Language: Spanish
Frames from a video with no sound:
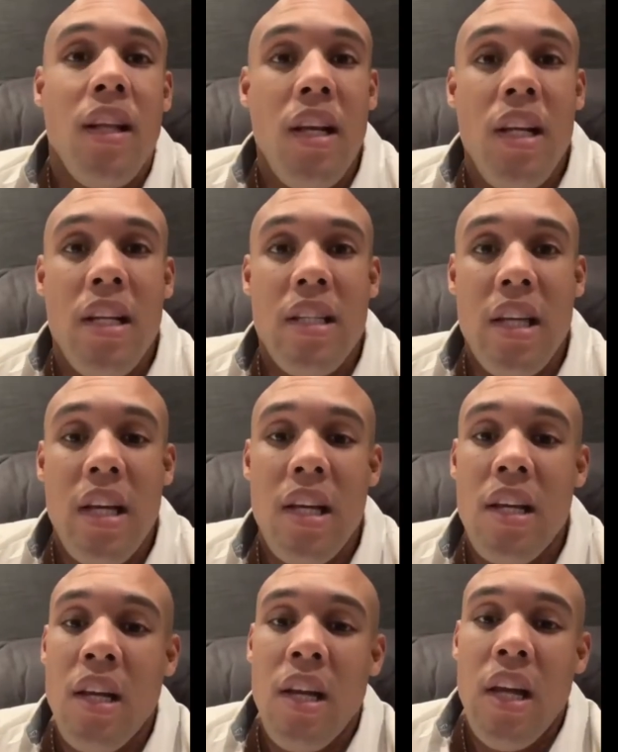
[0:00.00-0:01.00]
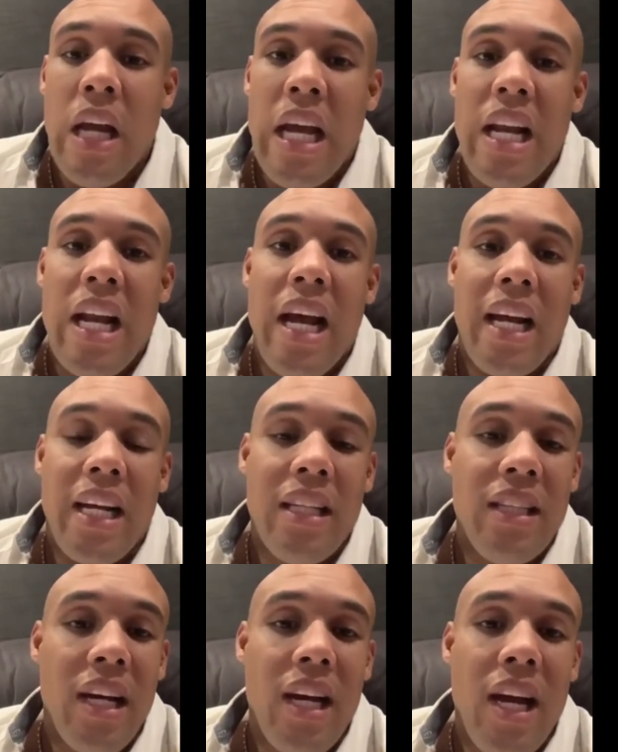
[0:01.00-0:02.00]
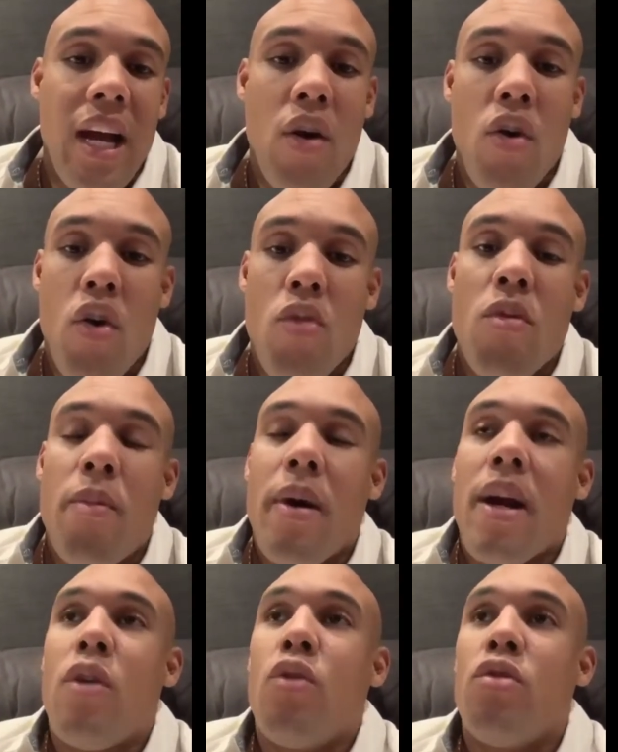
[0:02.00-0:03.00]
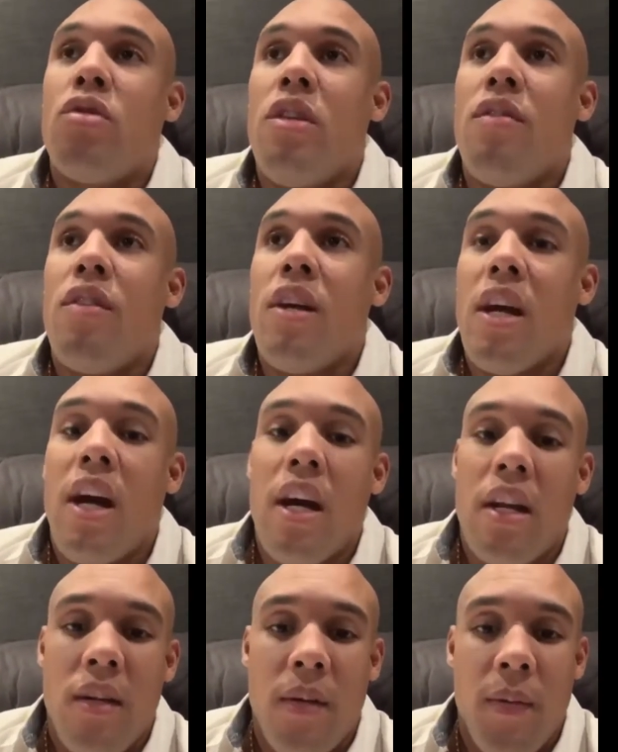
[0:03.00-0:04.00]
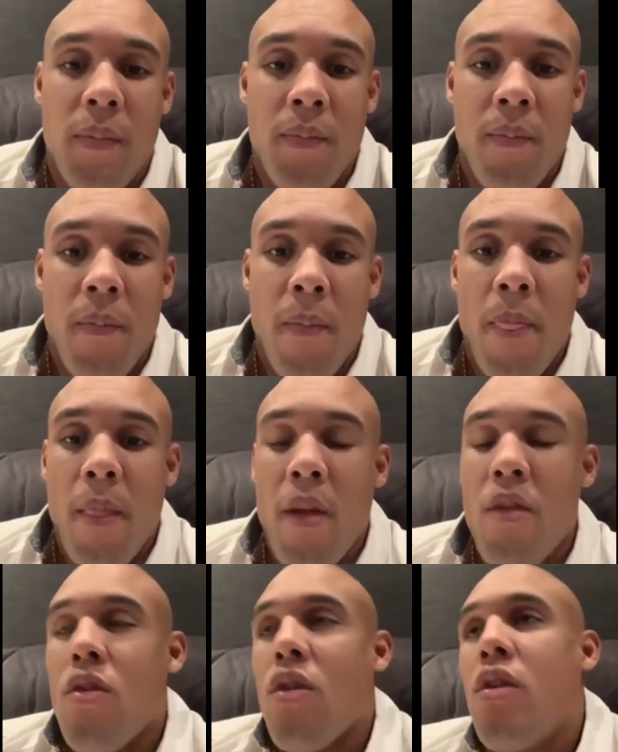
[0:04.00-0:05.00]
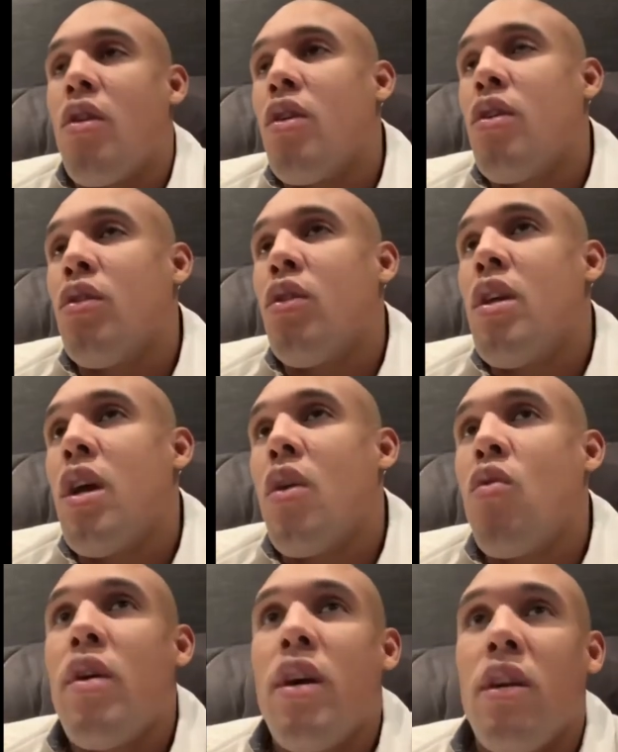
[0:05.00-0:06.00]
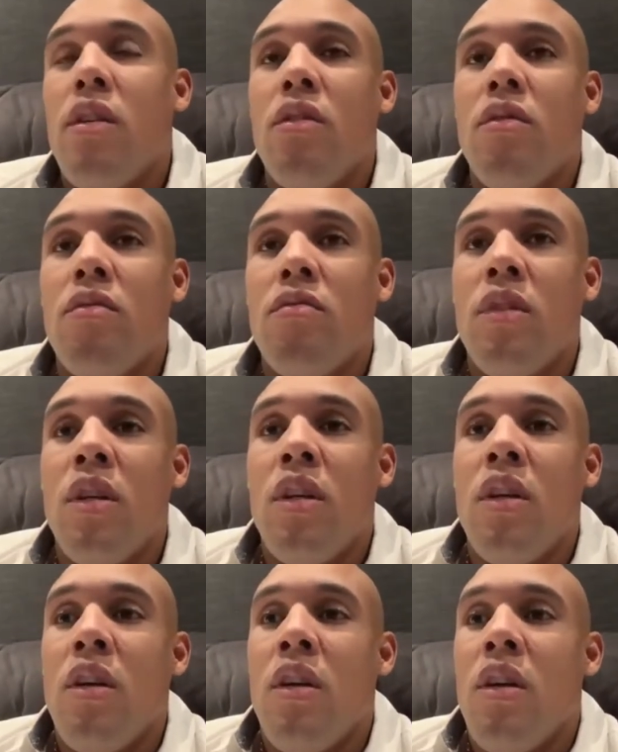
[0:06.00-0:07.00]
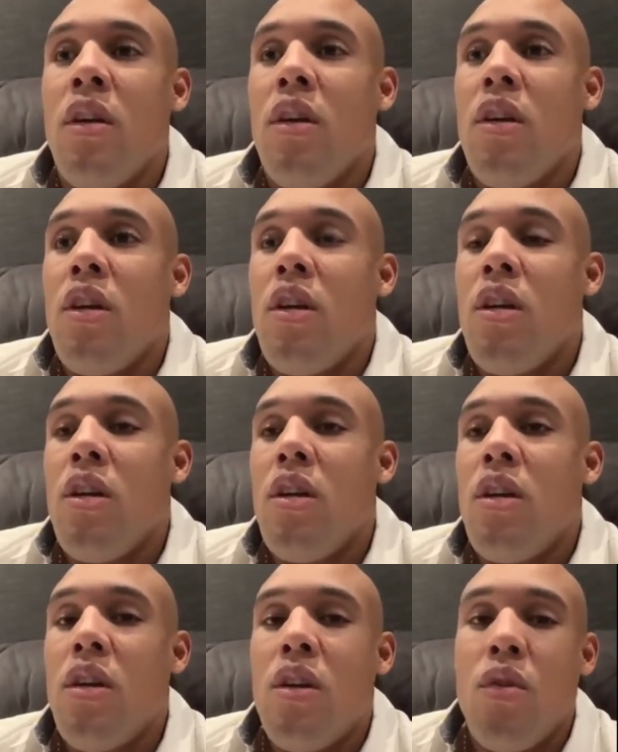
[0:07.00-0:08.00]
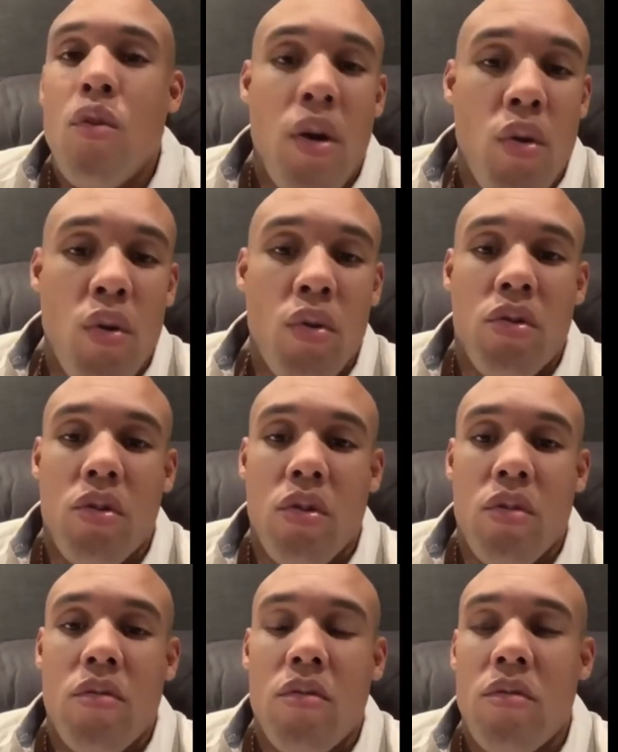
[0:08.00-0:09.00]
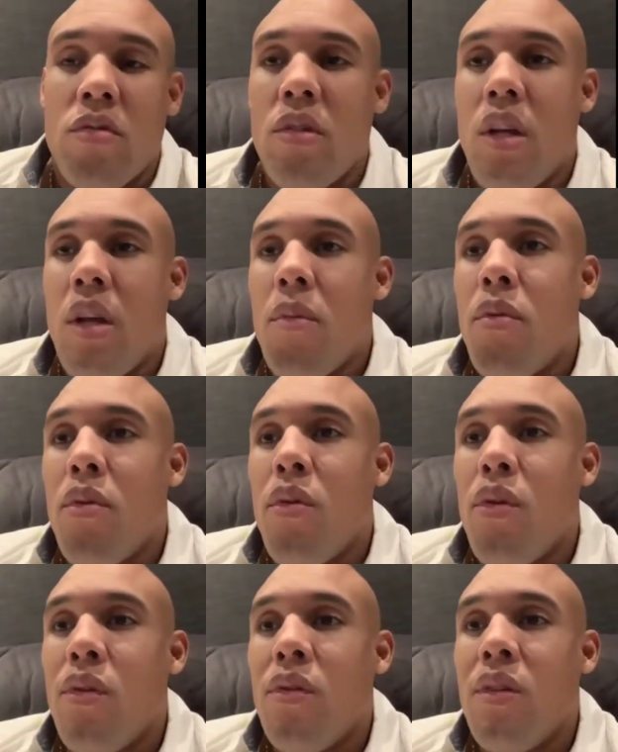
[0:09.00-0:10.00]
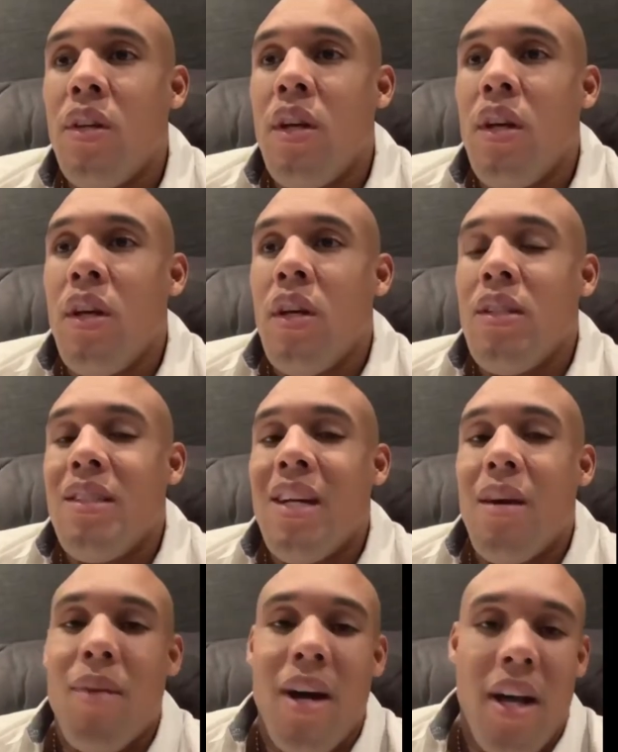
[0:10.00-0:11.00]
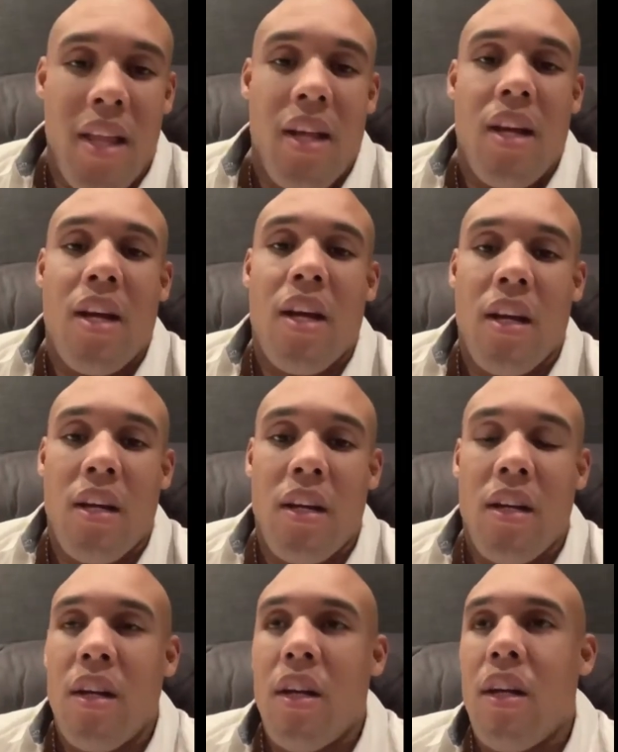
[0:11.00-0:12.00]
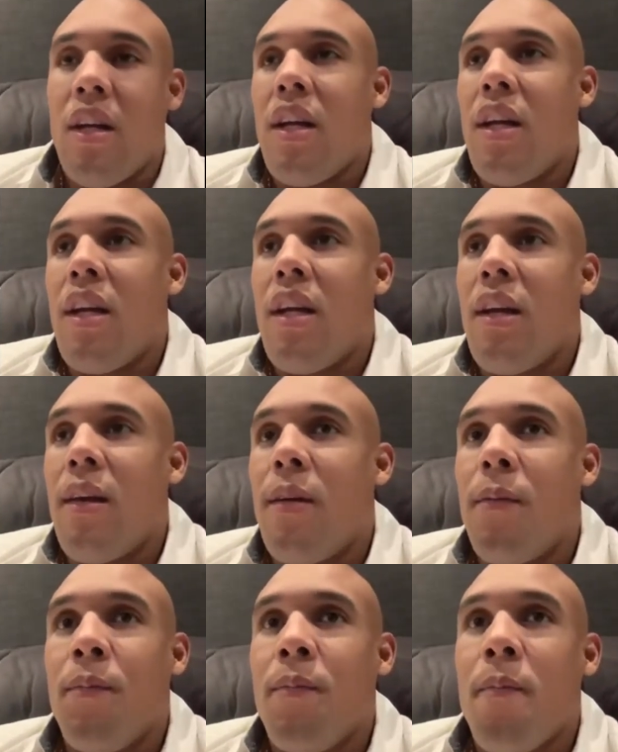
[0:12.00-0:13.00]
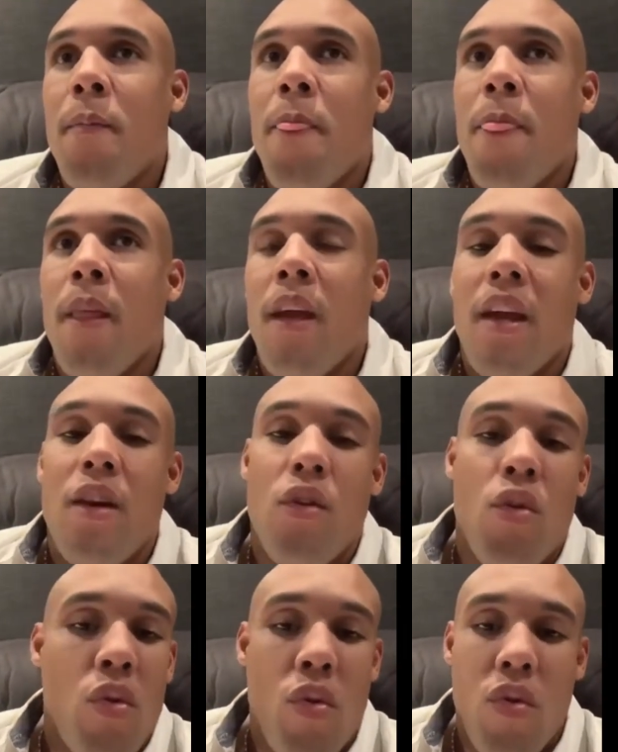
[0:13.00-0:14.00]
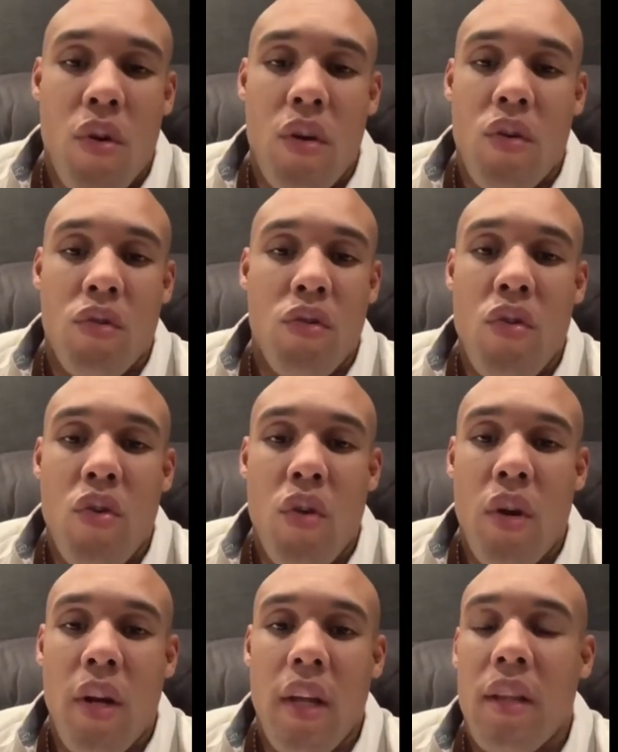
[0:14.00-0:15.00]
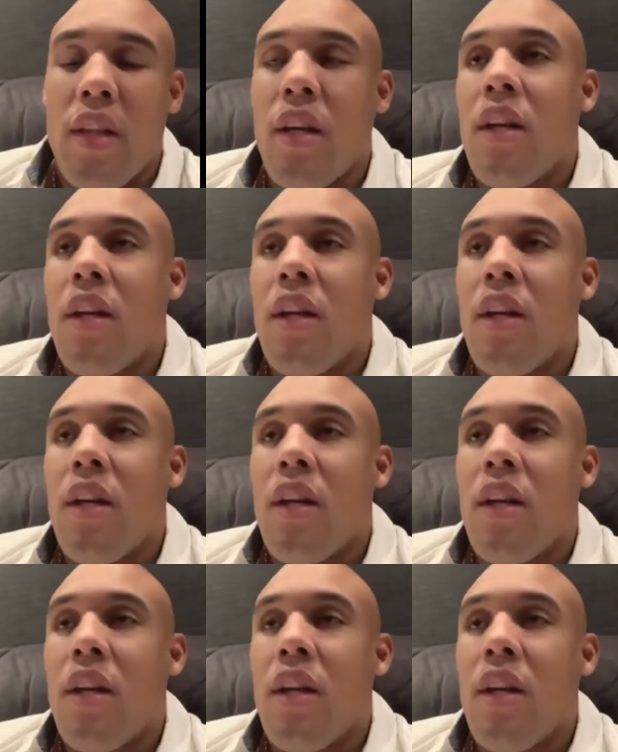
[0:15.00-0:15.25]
Licey y la cantan out como para justificar. Yo creo que no estoy de acuerdo y no es justo que por llamada eh, que, no, que no son correctas